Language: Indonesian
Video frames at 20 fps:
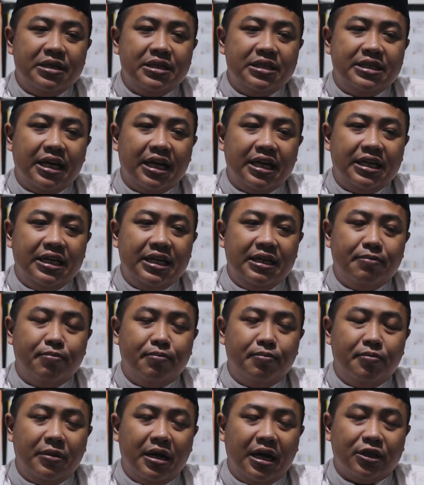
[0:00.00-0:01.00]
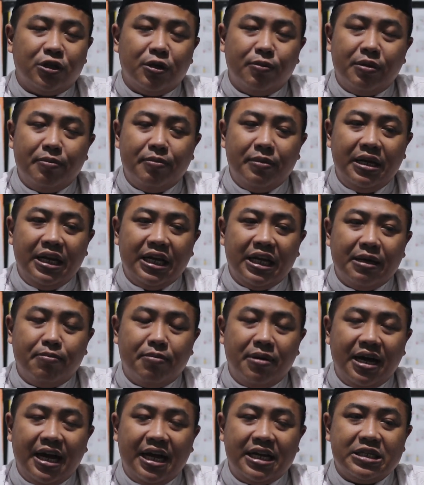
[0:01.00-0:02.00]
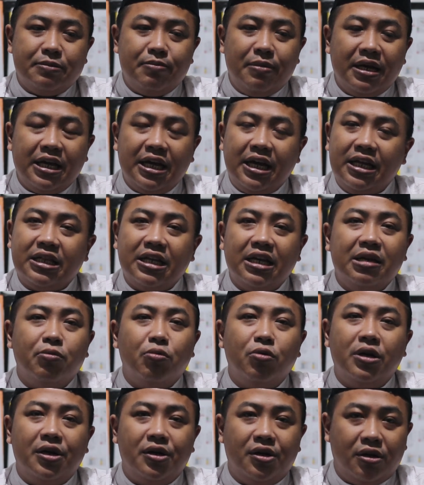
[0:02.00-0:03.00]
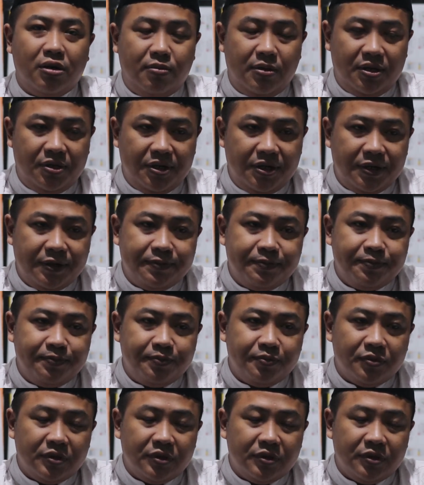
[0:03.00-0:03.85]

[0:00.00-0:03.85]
menjadi atau memiliki bekas bagi kita di bulan Ramadan.